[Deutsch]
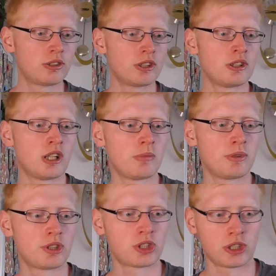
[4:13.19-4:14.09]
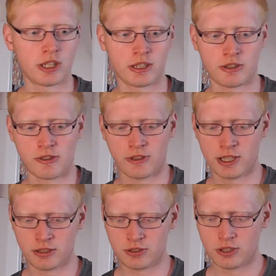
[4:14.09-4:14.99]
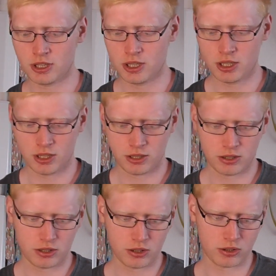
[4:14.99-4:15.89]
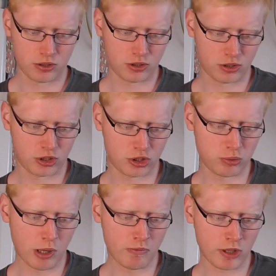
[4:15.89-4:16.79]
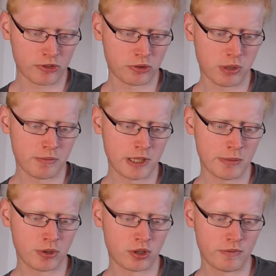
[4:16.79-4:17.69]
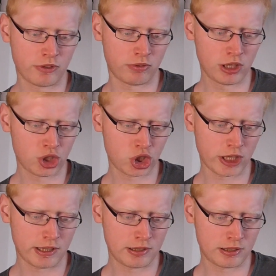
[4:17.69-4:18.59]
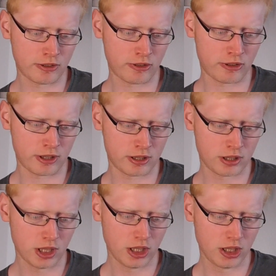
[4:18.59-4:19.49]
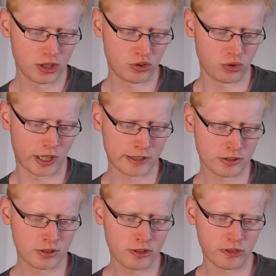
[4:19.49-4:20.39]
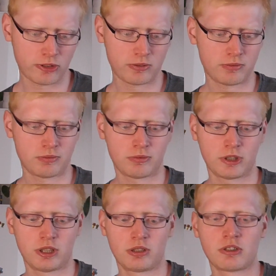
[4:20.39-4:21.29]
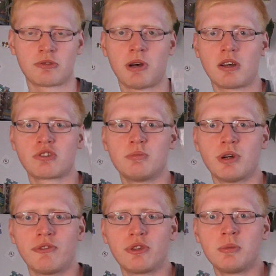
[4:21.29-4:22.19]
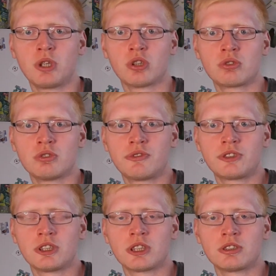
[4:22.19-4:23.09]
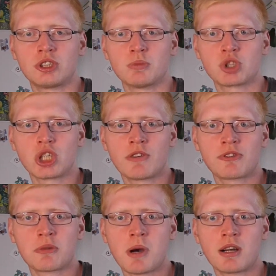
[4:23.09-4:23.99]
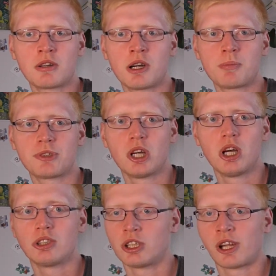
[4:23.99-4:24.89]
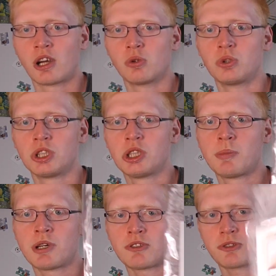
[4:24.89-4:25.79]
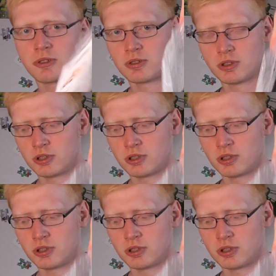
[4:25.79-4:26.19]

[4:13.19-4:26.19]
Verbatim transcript: Dann habe ich einen Scent Quam Wax Quam Lab bekommen von Village Candle. Das ist der Togetherness. Das war auch so ein parfümiger Duft, den hatte ich im Schlafzimmer angehabt. Der hat ja gut hingepasst.